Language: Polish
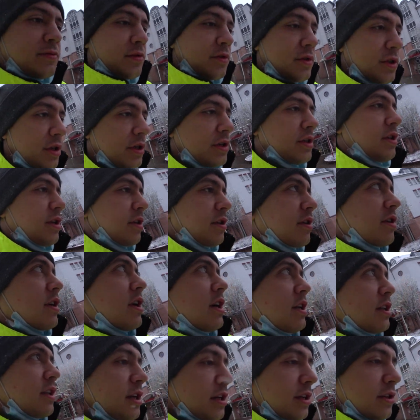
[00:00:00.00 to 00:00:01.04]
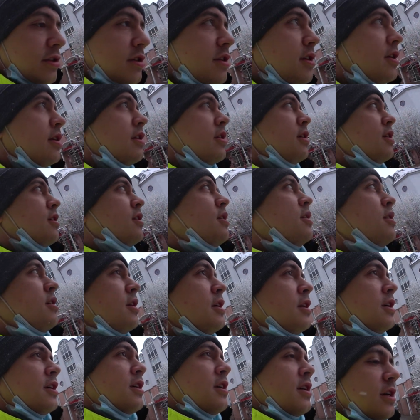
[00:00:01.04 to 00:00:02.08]
muszę się dogadać
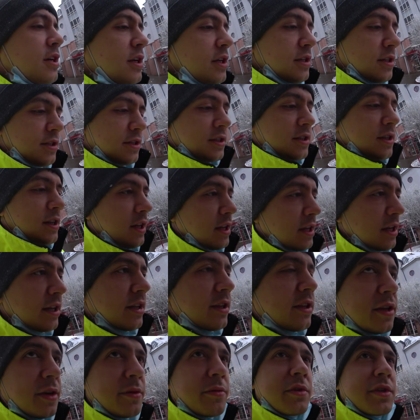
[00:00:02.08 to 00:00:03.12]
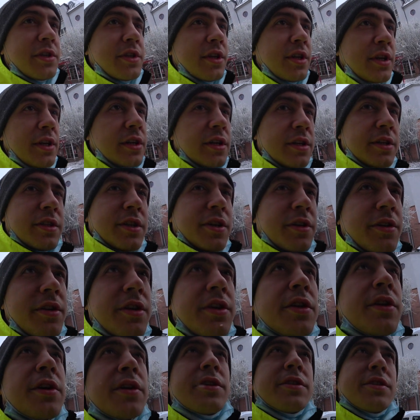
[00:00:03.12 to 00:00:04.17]
z klientem, gdzie, gdzie
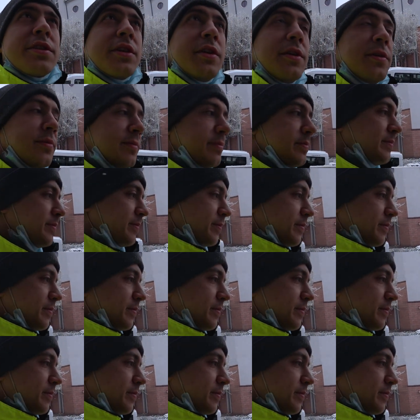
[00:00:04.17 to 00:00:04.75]
oni to chcą.